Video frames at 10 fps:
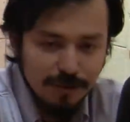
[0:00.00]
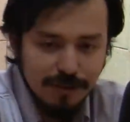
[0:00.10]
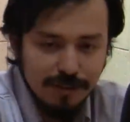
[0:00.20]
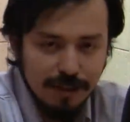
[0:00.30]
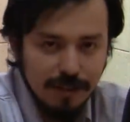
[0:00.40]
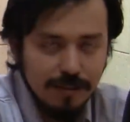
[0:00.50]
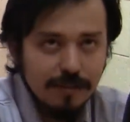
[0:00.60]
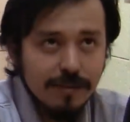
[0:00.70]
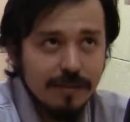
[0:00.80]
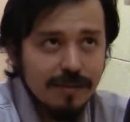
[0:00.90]

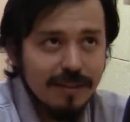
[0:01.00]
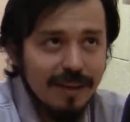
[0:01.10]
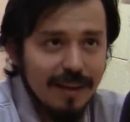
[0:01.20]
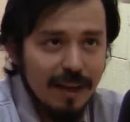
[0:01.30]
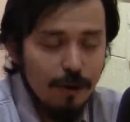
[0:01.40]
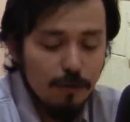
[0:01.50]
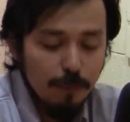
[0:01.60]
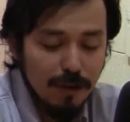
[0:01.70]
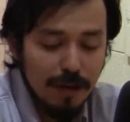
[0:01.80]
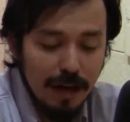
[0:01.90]
en,
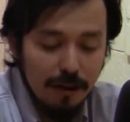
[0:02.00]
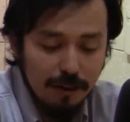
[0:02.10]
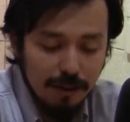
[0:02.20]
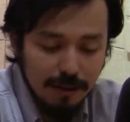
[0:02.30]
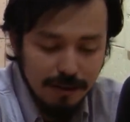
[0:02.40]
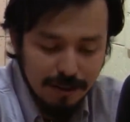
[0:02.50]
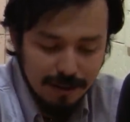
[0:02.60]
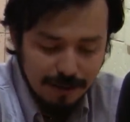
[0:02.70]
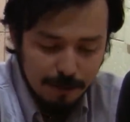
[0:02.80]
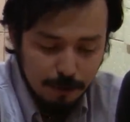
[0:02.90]
cumplir la orden
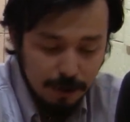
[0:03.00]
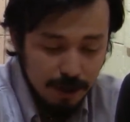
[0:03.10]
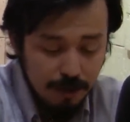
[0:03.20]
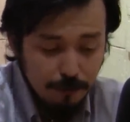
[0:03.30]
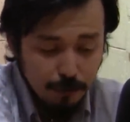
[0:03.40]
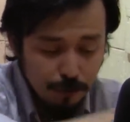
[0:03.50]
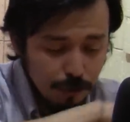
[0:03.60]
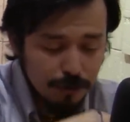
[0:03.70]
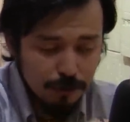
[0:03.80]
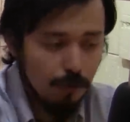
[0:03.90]
de, proteger el
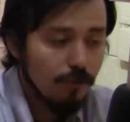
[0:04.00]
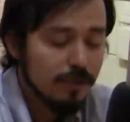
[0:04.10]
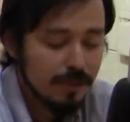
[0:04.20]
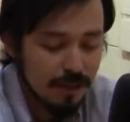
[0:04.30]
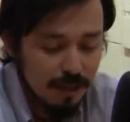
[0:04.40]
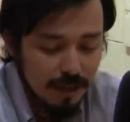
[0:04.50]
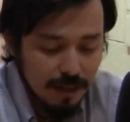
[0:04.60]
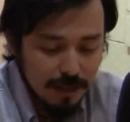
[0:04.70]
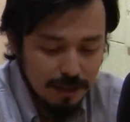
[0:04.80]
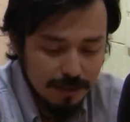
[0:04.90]
fondo del señor Luxinger
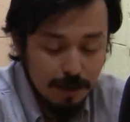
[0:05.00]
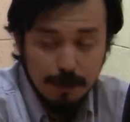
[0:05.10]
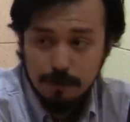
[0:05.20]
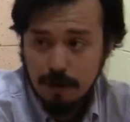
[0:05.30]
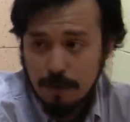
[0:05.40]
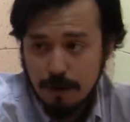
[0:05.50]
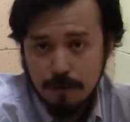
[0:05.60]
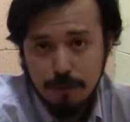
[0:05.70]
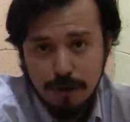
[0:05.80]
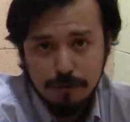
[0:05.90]
que se le pasó la
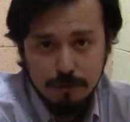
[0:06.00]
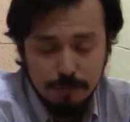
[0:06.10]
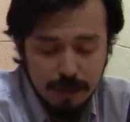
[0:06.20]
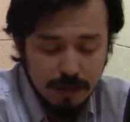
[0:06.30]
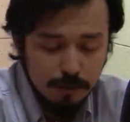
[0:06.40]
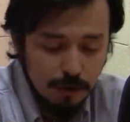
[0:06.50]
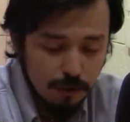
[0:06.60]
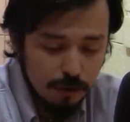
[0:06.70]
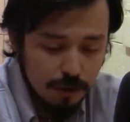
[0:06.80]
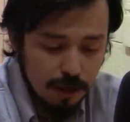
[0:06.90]
mano y por eso merece una
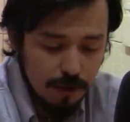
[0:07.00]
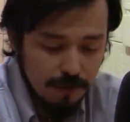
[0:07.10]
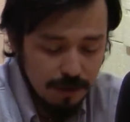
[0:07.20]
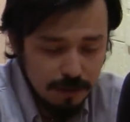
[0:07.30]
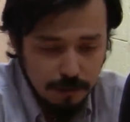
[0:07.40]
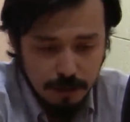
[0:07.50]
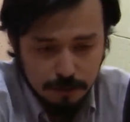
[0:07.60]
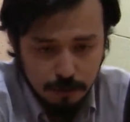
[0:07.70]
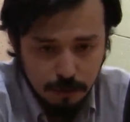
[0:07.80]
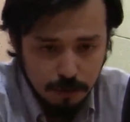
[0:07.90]
condena bajísima
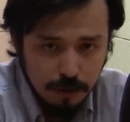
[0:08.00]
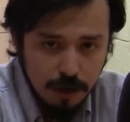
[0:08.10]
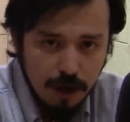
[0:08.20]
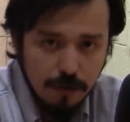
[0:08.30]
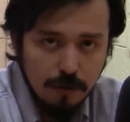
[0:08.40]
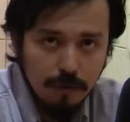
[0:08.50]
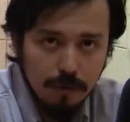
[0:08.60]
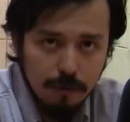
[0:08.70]
que son los tres años